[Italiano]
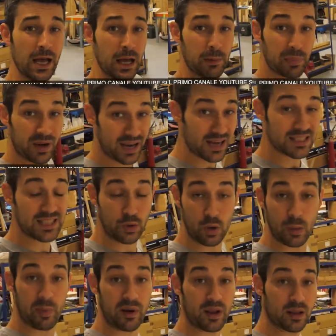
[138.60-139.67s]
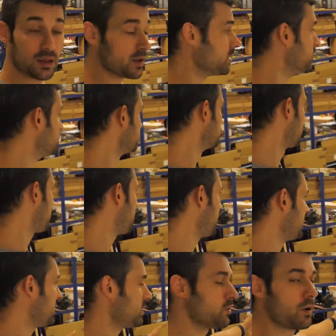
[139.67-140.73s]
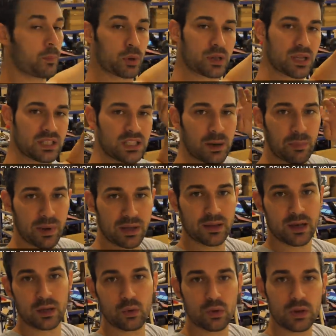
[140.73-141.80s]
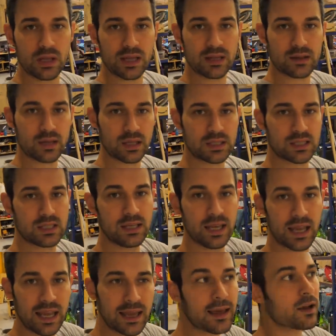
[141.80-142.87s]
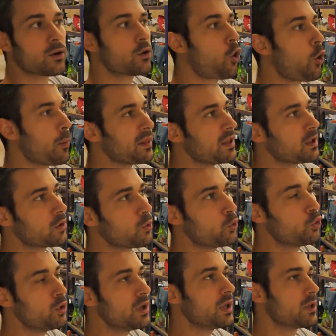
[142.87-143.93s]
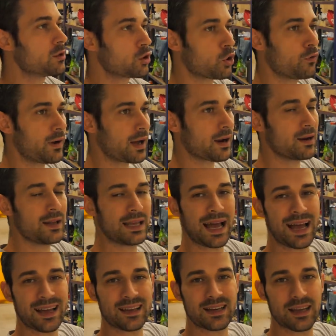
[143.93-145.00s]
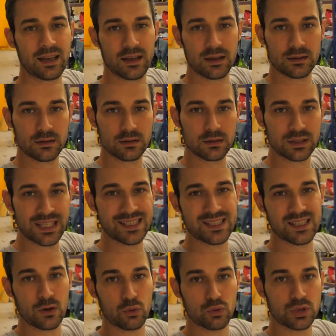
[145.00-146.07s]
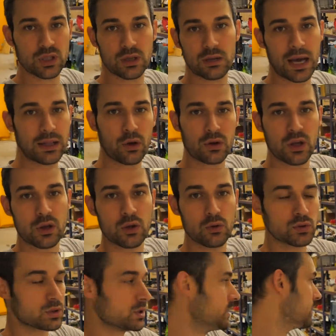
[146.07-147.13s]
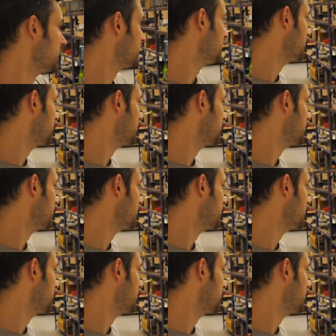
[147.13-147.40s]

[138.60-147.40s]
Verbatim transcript: per realizzare una parete, una parete dove poterci appendere tutti gli attrezzi e, come ha detto lui, trovarli anche senza luce, ad occhi chiusi